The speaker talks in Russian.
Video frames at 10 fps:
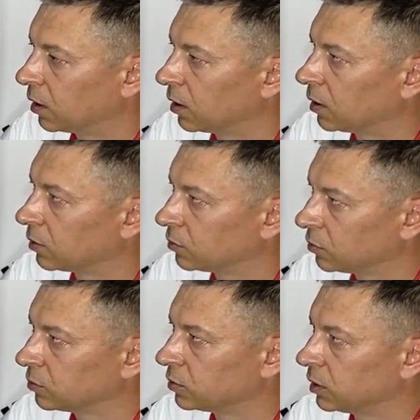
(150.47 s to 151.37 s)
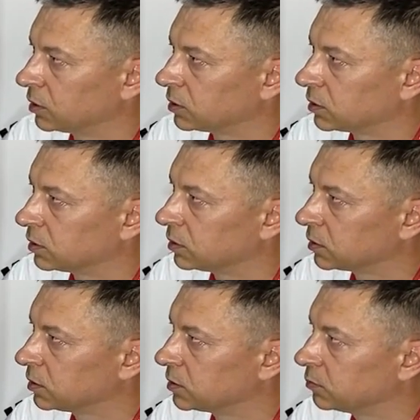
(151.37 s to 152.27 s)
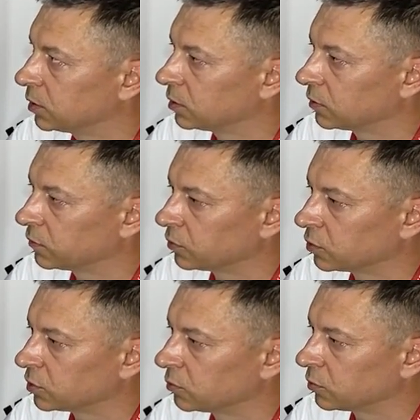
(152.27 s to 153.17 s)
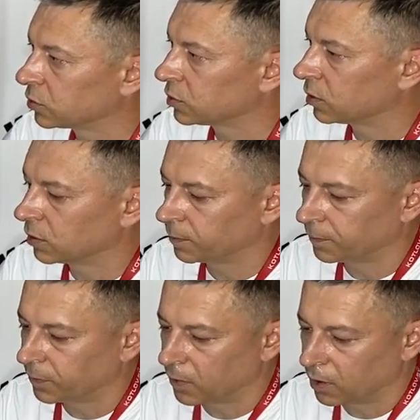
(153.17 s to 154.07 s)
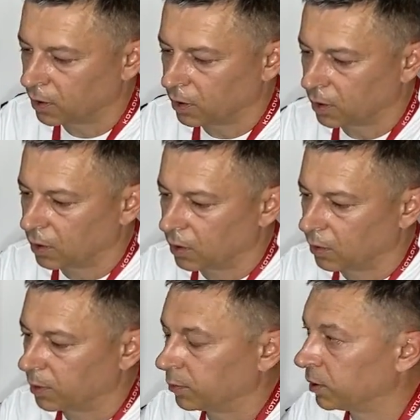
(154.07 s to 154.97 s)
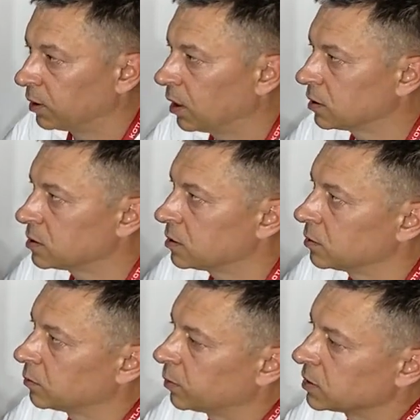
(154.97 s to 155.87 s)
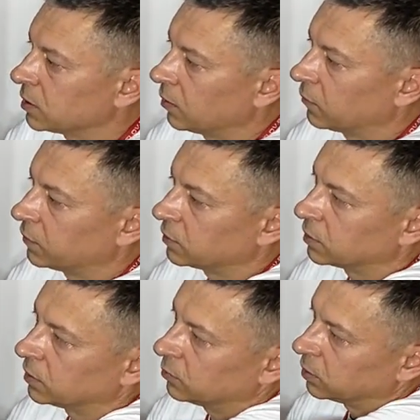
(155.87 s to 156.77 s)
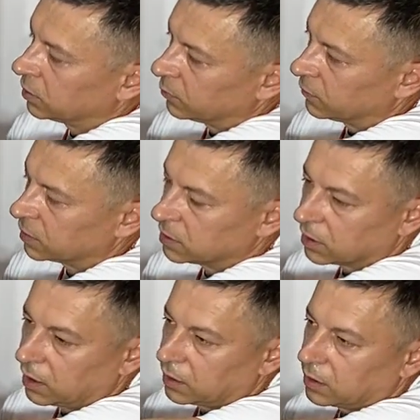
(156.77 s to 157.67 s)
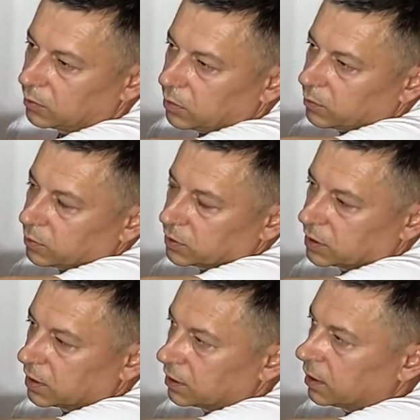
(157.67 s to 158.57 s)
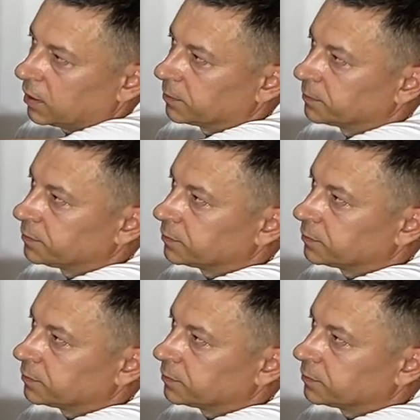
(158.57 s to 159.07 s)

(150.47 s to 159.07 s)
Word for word: А, ну, 30 сантиметров тоже можно применять, поставив их либо там вертикально, либо по диагонали.